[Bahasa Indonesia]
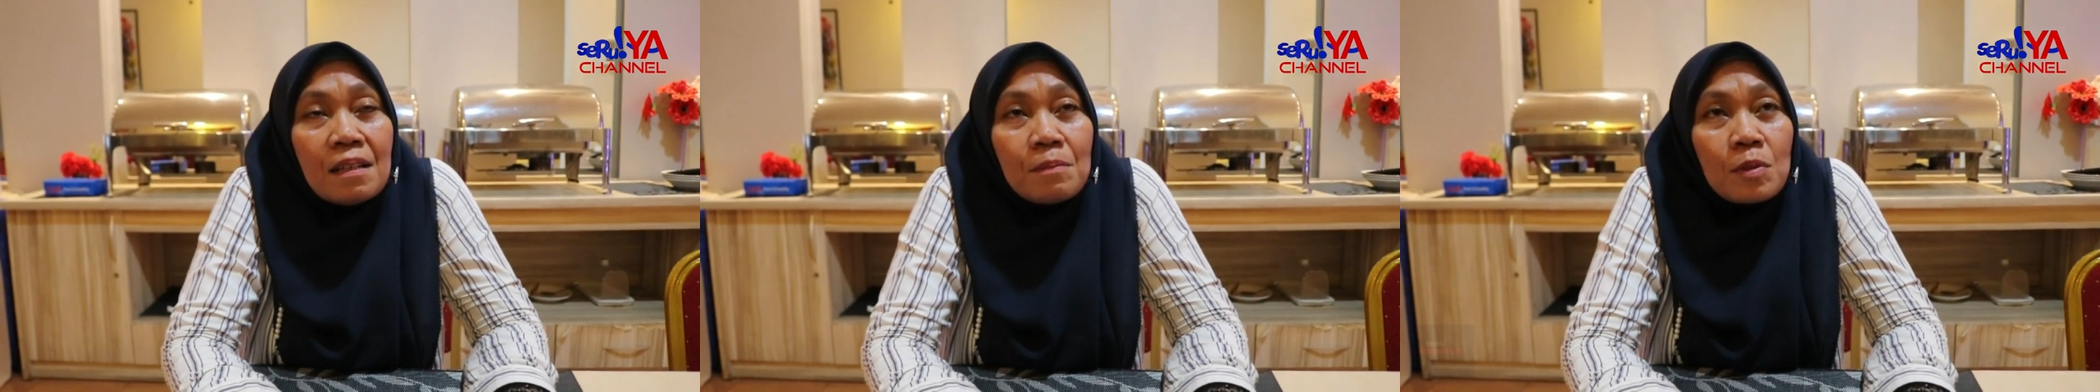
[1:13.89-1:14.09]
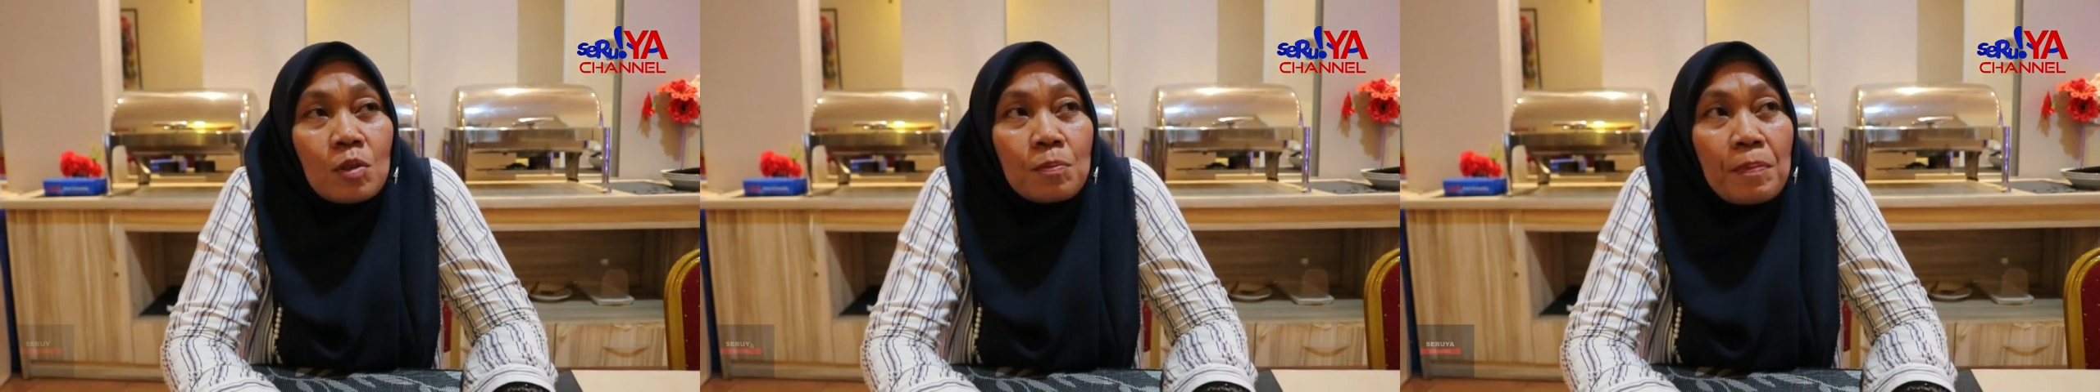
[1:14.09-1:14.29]

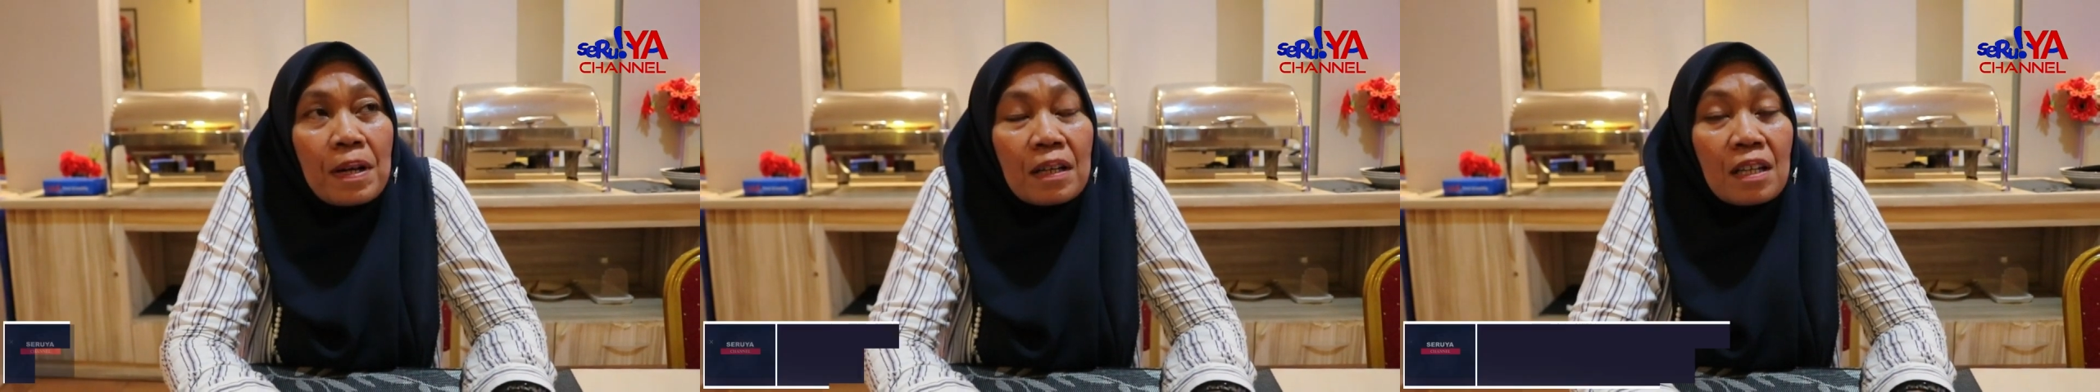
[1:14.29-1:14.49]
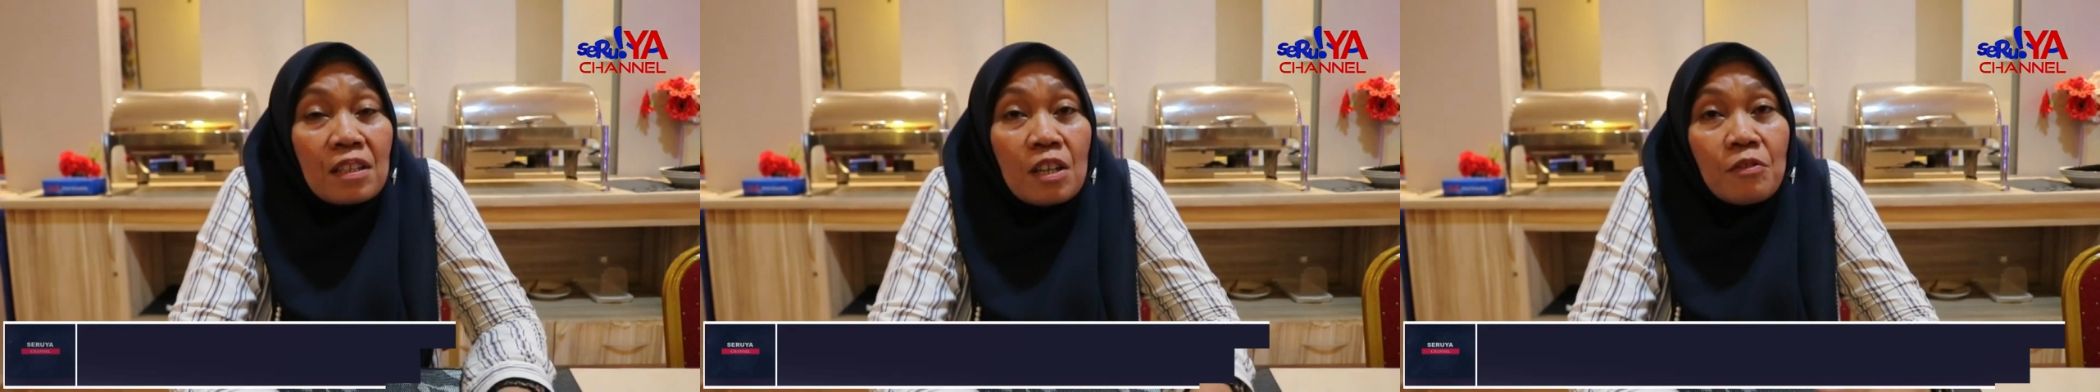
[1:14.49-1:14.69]

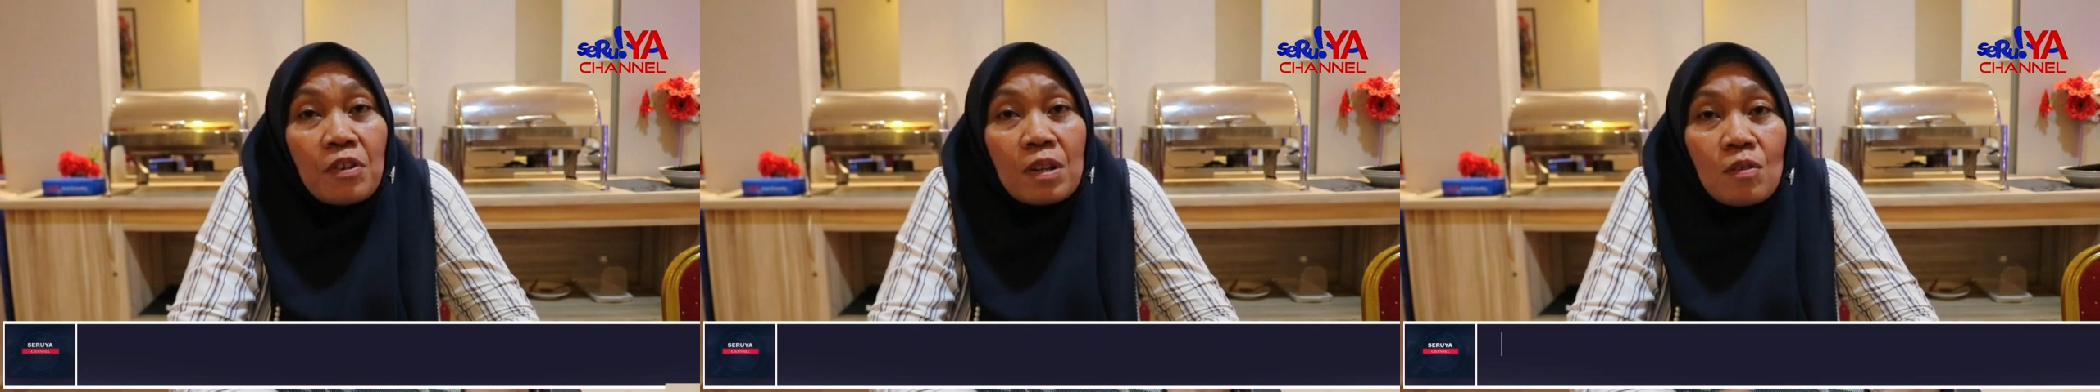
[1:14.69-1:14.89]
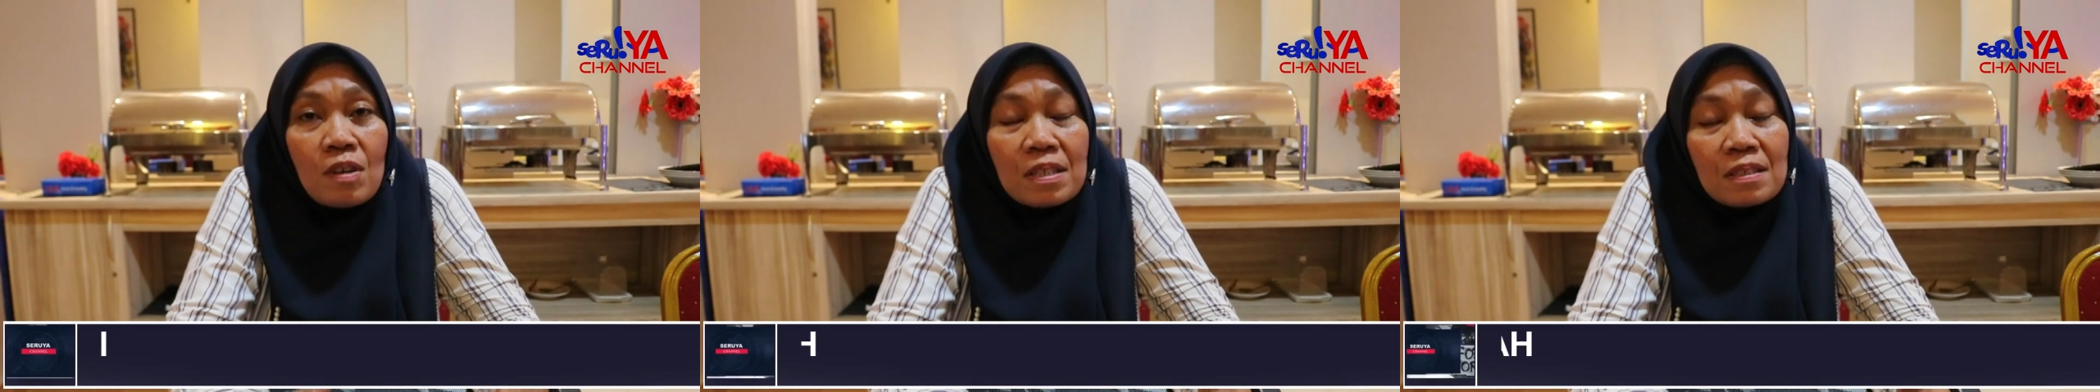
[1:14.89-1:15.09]
merupakan
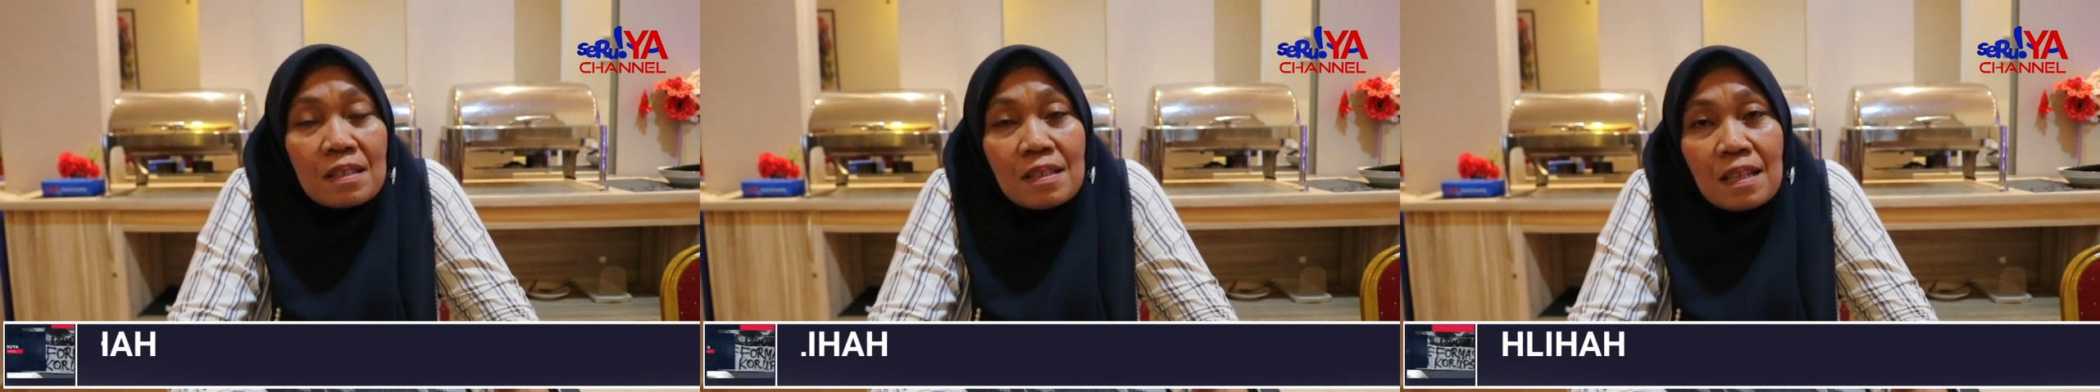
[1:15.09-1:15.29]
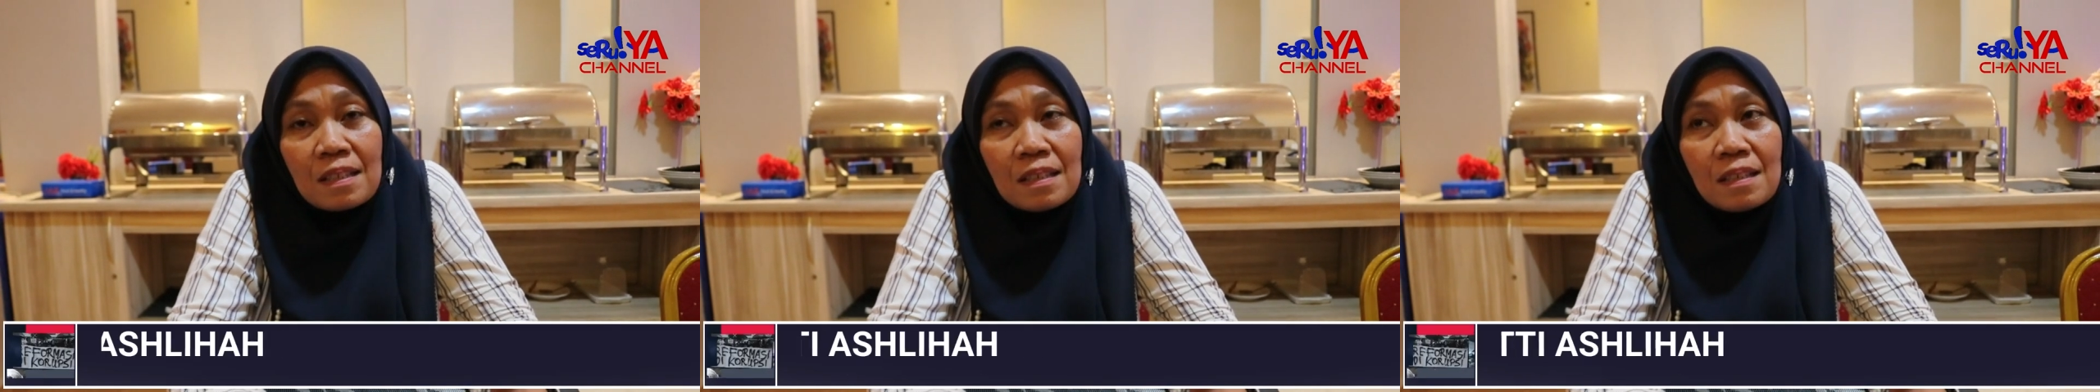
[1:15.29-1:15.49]
evaluasi
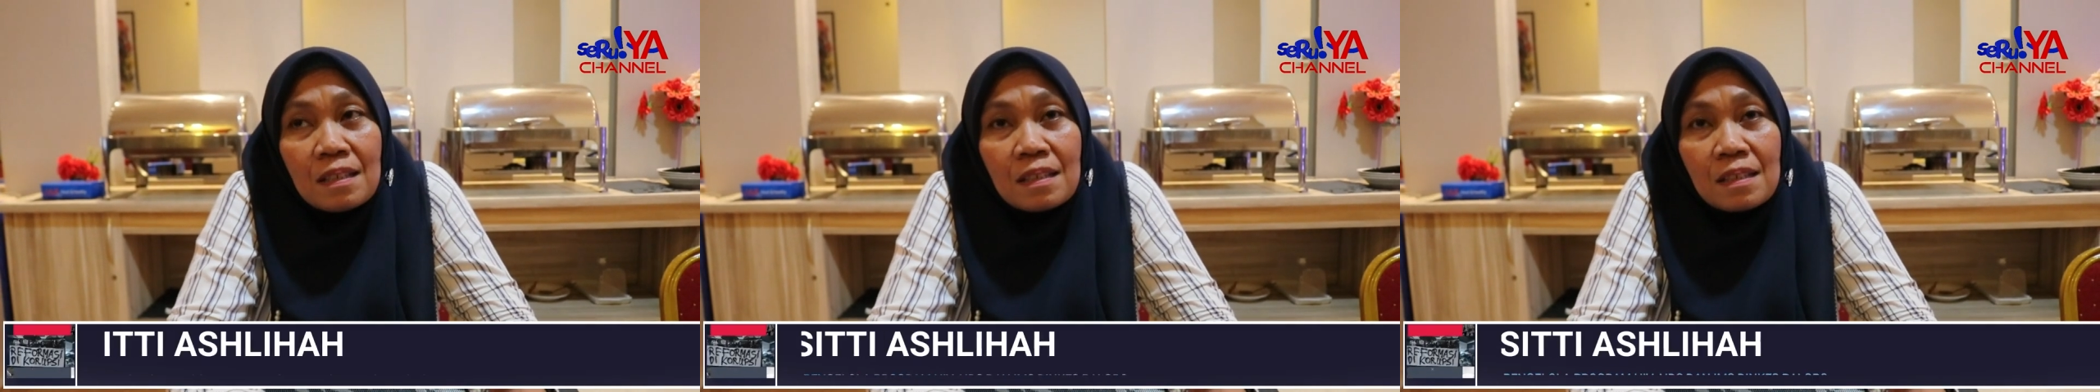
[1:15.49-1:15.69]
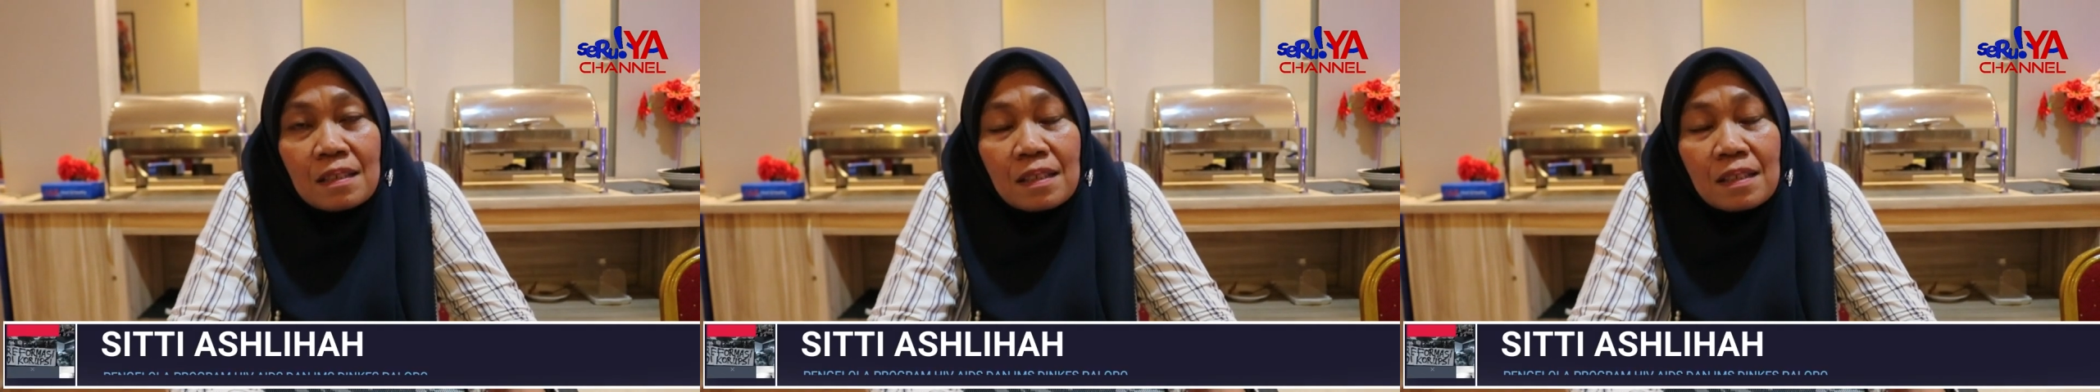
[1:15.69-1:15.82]
dari uh,